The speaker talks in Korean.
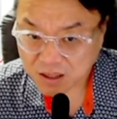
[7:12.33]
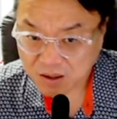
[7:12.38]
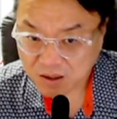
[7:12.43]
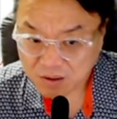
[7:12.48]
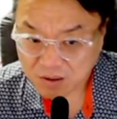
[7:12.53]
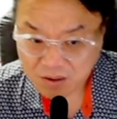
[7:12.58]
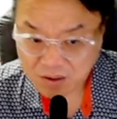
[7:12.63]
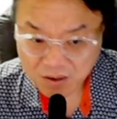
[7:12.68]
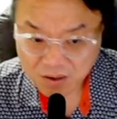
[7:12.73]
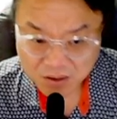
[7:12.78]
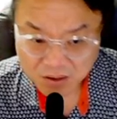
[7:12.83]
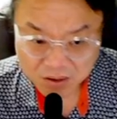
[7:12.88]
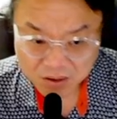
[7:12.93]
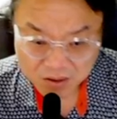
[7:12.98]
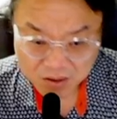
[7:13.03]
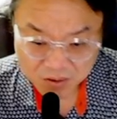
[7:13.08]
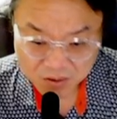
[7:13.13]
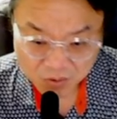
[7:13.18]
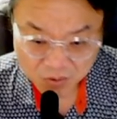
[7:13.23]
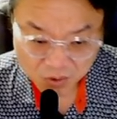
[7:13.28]
자
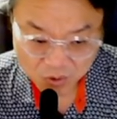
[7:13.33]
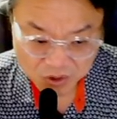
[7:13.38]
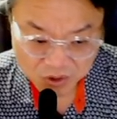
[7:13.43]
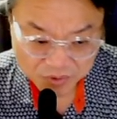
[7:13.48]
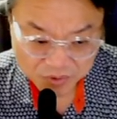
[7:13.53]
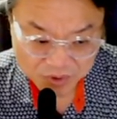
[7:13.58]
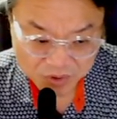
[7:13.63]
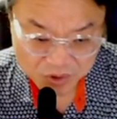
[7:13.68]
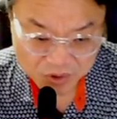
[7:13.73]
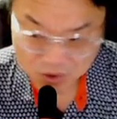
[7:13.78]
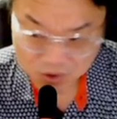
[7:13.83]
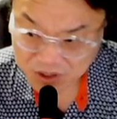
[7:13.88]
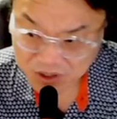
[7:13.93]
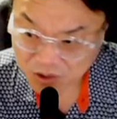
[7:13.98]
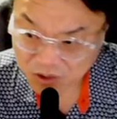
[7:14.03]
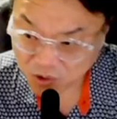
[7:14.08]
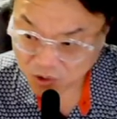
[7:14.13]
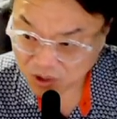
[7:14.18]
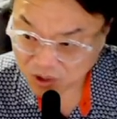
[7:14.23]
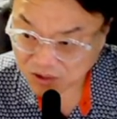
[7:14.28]

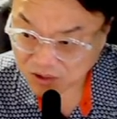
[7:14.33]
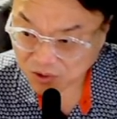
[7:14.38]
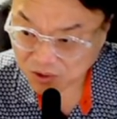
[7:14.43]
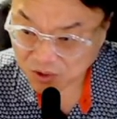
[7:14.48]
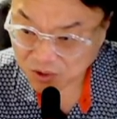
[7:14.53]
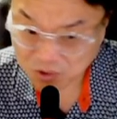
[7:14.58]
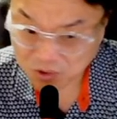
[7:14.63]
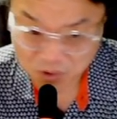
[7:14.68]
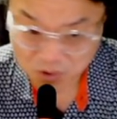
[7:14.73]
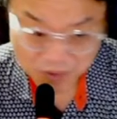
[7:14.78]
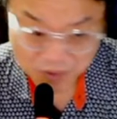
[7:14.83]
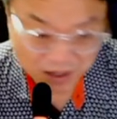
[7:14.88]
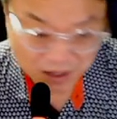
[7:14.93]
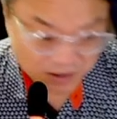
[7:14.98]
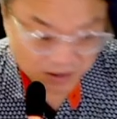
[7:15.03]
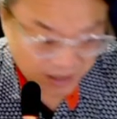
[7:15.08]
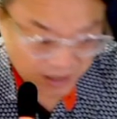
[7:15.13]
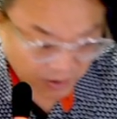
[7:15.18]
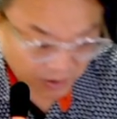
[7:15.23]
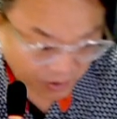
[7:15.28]
52신고가 정도는
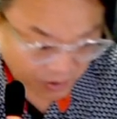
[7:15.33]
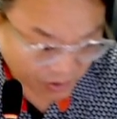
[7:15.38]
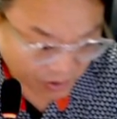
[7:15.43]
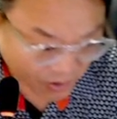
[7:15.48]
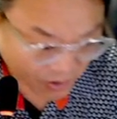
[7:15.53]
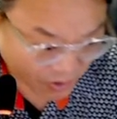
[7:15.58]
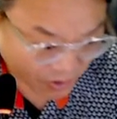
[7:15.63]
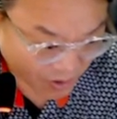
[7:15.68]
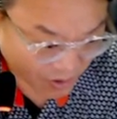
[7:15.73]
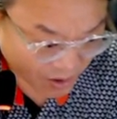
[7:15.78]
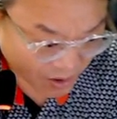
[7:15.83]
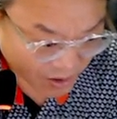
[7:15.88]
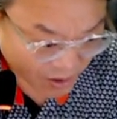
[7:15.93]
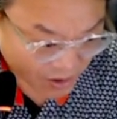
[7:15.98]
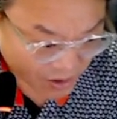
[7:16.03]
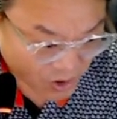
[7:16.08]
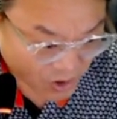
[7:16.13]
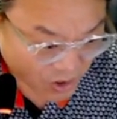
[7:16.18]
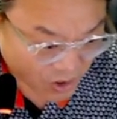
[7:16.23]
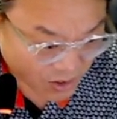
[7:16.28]
돌파하는 것 같고
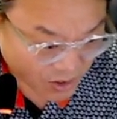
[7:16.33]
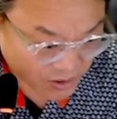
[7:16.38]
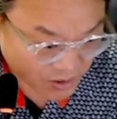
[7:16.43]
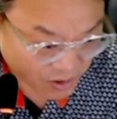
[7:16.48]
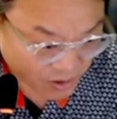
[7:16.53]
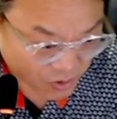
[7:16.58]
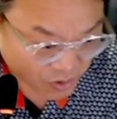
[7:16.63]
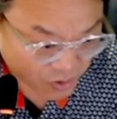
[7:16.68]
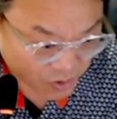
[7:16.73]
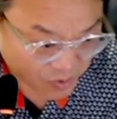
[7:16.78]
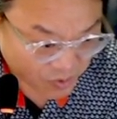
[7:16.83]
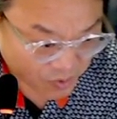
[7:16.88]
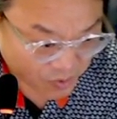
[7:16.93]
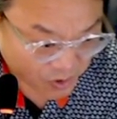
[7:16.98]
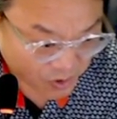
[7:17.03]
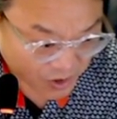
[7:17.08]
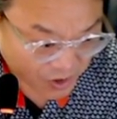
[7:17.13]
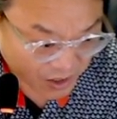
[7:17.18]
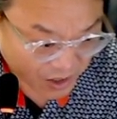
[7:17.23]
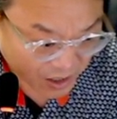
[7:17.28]
최근에
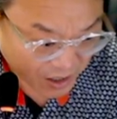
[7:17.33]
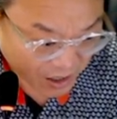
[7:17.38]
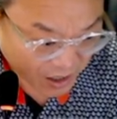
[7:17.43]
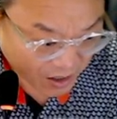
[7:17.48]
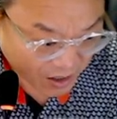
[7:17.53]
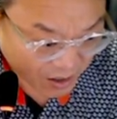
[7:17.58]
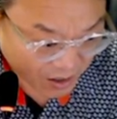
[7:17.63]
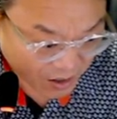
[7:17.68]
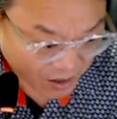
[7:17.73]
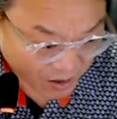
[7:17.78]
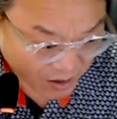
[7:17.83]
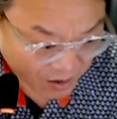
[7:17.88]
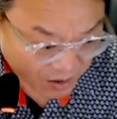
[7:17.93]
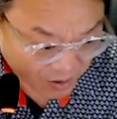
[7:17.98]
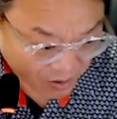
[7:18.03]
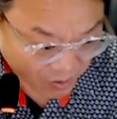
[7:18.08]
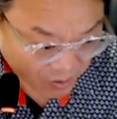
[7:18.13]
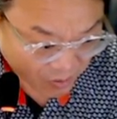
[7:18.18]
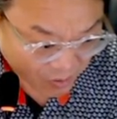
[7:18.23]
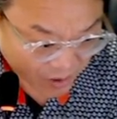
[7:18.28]
수급을 보니까
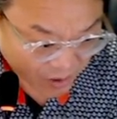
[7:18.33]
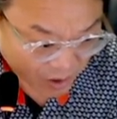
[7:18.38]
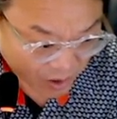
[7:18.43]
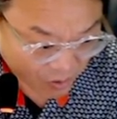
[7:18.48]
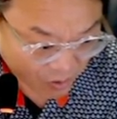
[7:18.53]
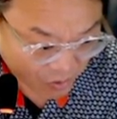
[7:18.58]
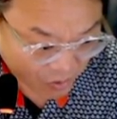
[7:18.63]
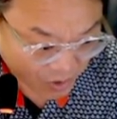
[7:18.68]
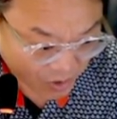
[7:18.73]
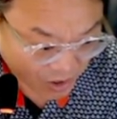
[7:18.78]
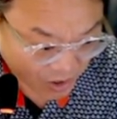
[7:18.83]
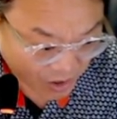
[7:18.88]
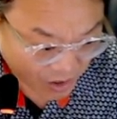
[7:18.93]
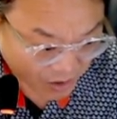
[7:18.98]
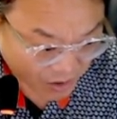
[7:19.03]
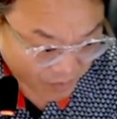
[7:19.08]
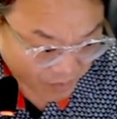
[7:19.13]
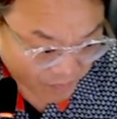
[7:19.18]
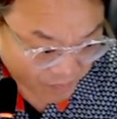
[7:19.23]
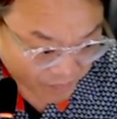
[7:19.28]

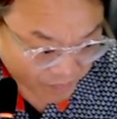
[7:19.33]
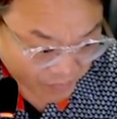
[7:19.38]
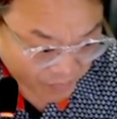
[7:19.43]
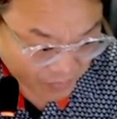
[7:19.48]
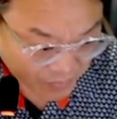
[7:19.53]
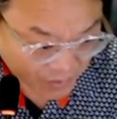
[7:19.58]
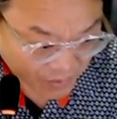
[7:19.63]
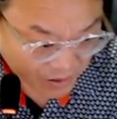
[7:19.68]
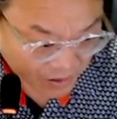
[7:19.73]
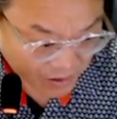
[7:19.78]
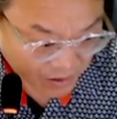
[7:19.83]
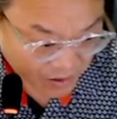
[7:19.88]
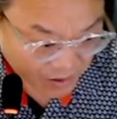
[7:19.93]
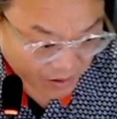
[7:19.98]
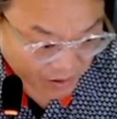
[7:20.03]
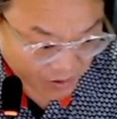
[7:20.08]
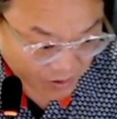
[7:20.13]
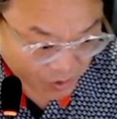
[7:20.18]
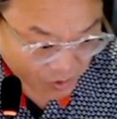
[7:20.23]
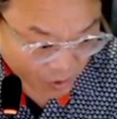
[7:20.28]
외국인
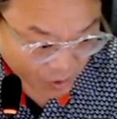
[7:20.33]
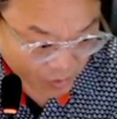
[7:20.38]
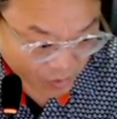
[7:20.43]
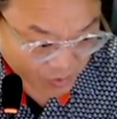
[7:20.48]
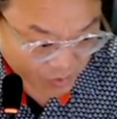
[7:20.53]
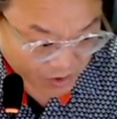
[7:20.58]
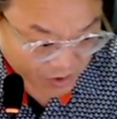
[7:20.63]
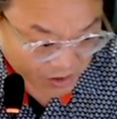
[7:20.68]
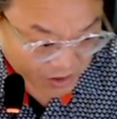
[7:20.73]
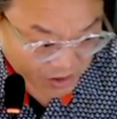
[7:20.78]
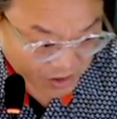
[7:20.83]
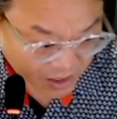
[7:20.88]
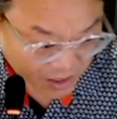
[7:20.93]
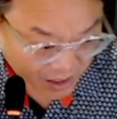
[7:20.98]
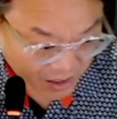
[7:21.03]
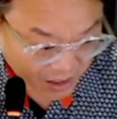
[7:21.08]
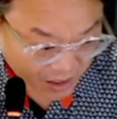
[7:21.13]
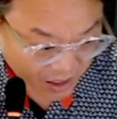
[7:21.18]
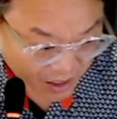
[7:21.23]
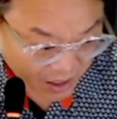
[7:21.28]
조금
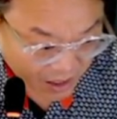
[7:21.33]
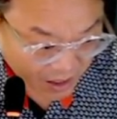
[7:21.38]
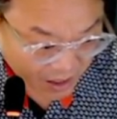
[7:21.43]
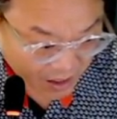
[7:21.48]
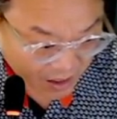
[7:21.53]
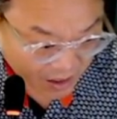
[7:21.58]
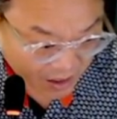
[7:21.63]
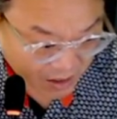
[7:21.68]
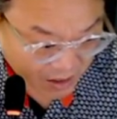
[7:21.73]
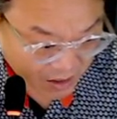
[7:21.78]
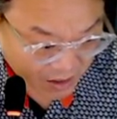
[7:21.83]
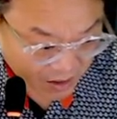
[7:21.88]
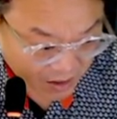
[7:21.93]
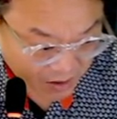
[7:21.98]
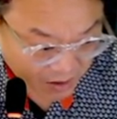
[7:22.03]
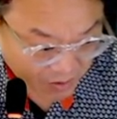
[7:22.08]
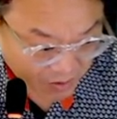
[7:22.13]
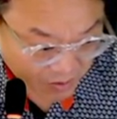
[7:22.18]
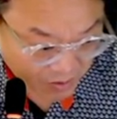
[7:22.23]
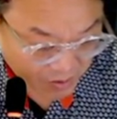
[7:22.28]
던지다가
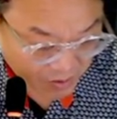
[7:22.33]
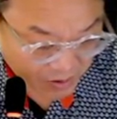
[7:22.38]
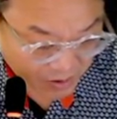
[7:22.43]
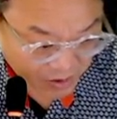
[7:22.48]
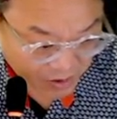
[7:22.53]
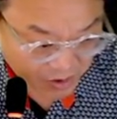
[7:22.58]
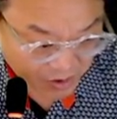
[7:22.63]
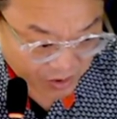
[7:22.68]
어,